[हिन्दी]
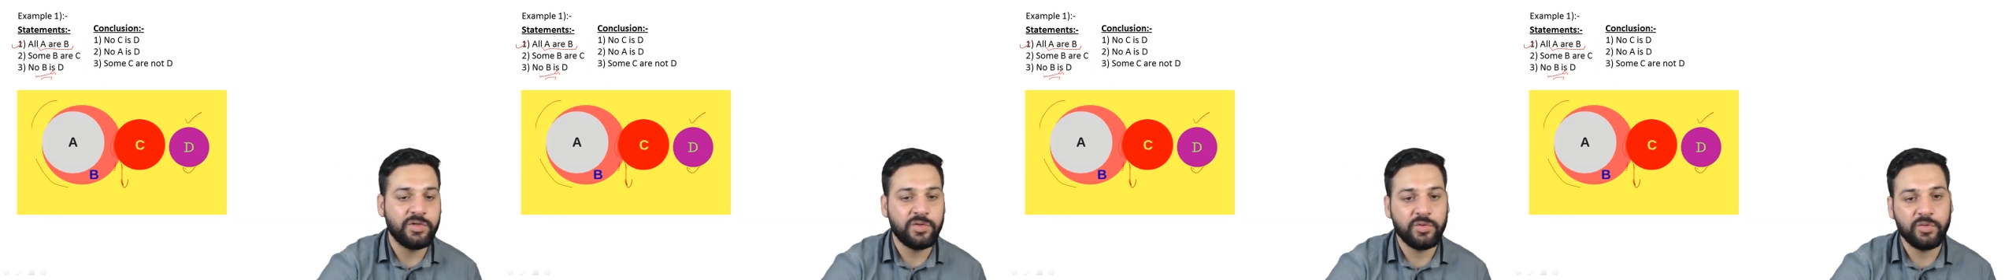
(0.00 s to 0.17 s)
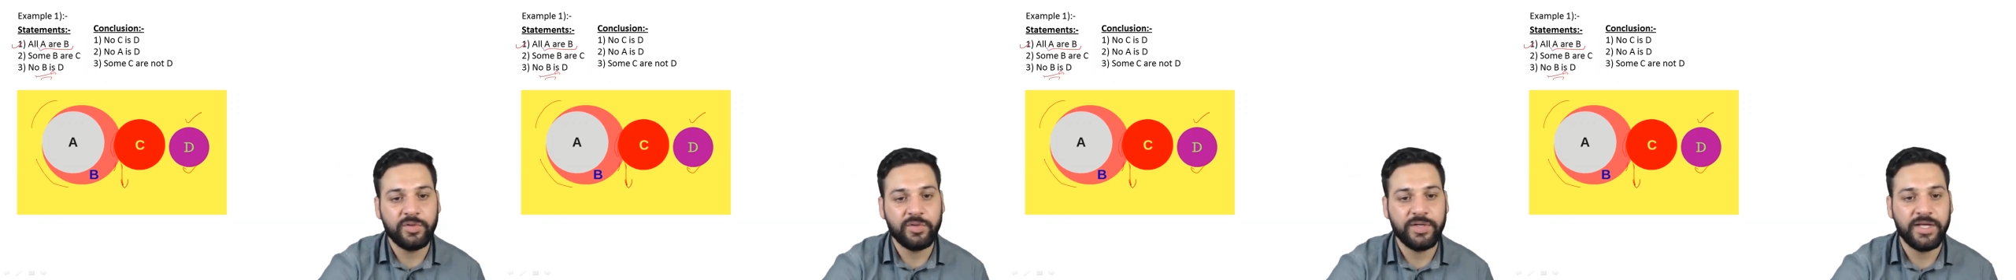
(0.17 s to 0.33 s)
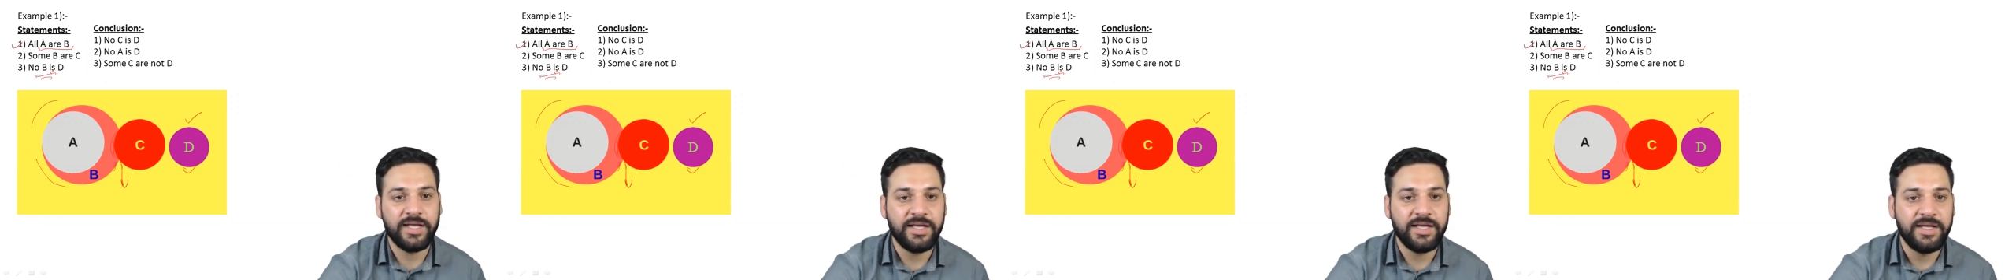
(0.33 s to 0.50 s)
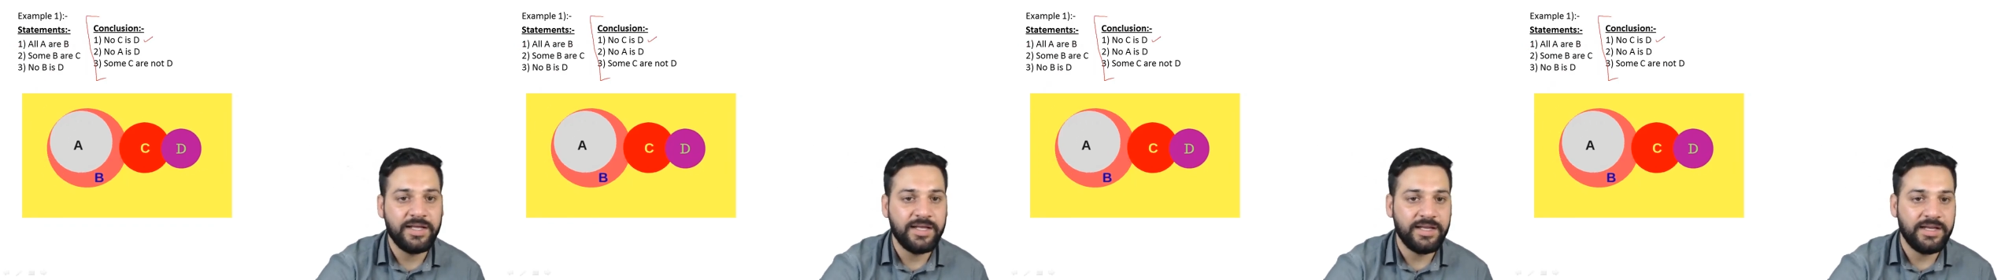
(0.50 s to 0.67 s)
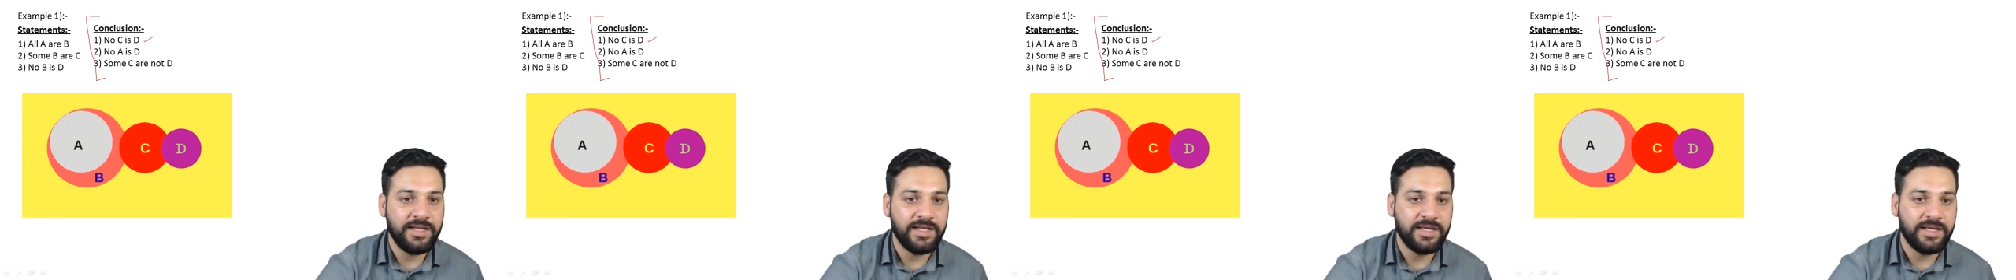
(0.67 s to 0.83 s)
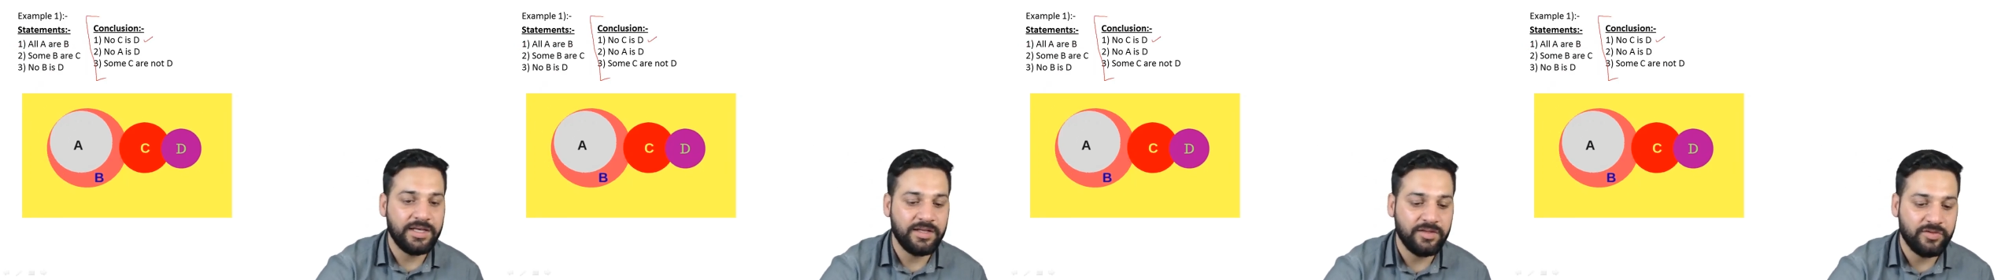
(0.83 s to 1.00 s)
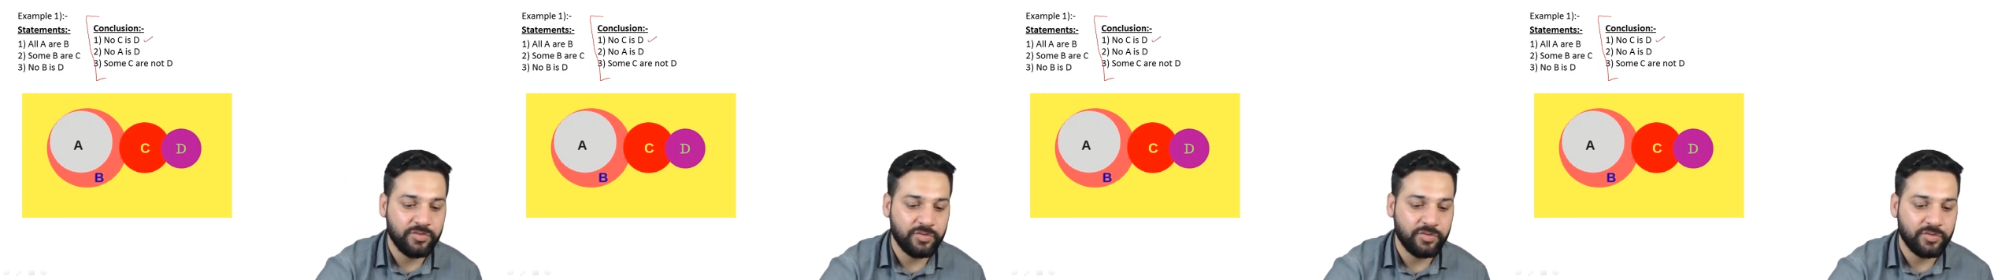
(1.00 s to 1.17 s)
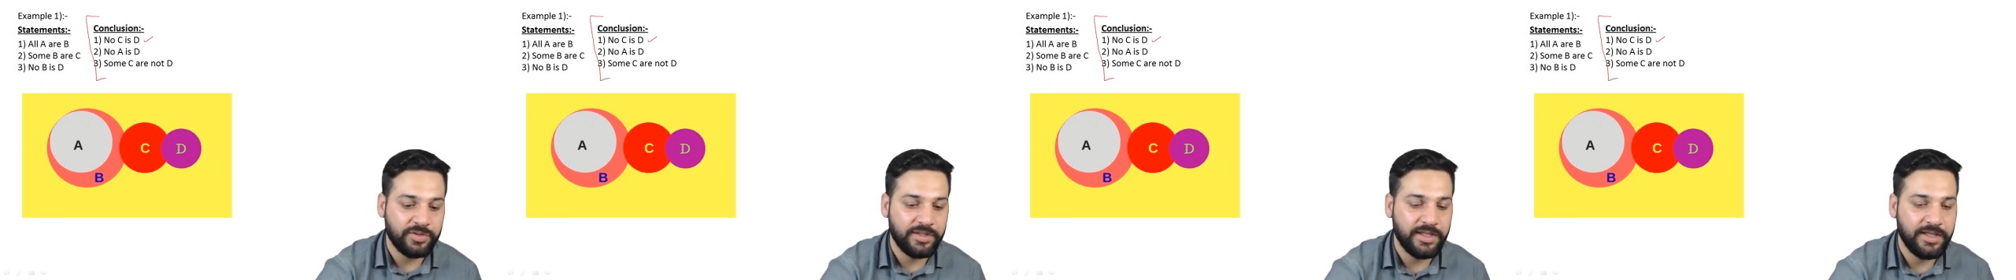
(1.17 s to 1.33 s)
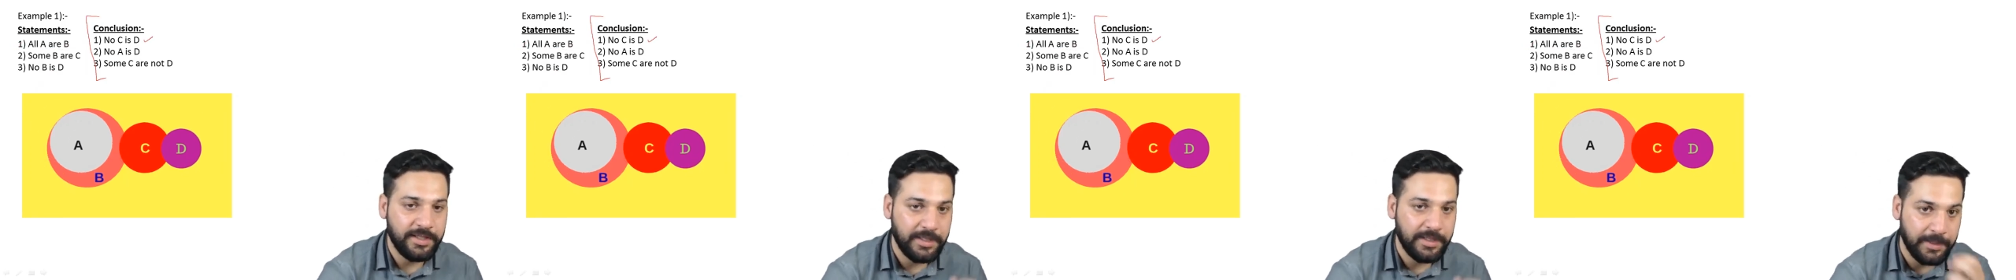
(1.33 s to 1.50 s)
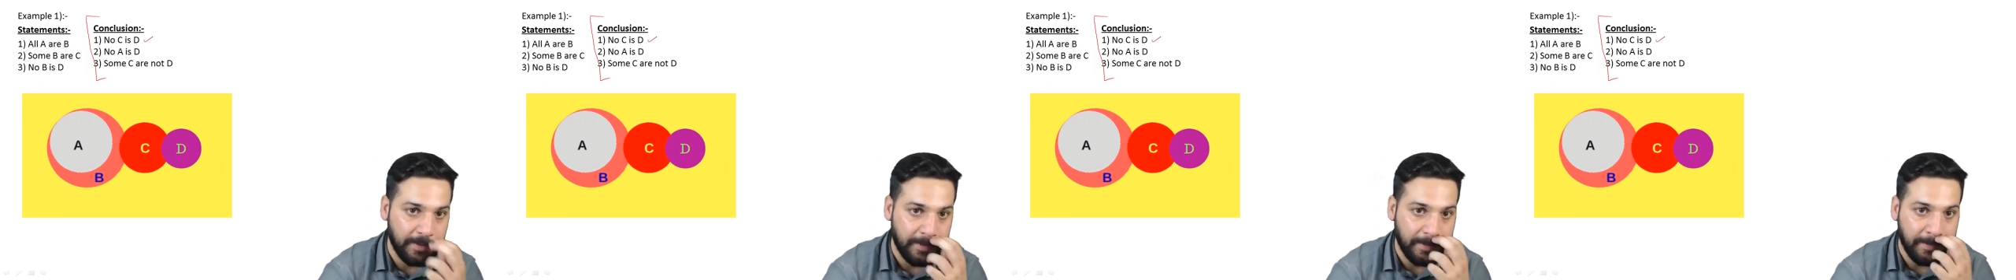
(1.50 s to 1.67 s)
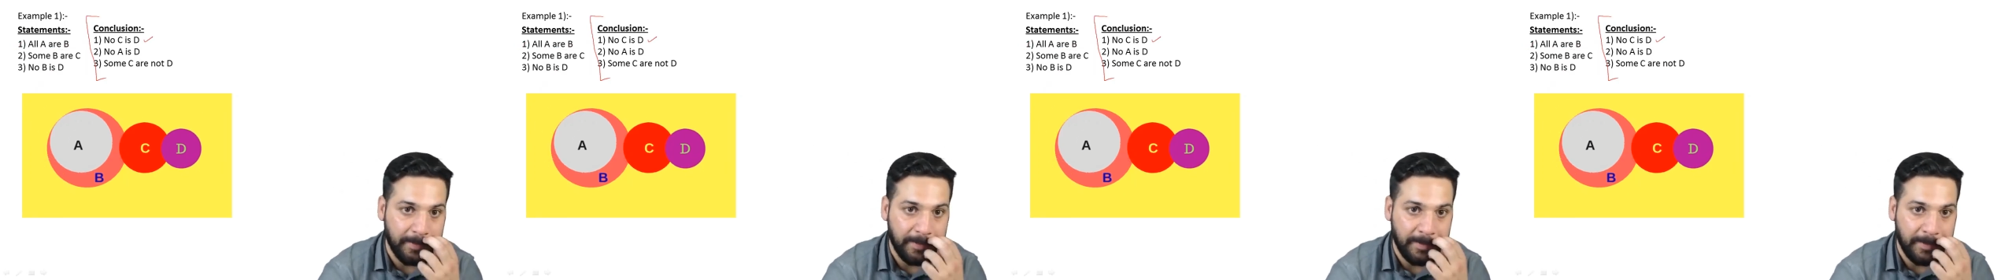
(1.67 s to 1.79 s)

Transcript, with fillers: ट्रू है लेकिन इसको देखिए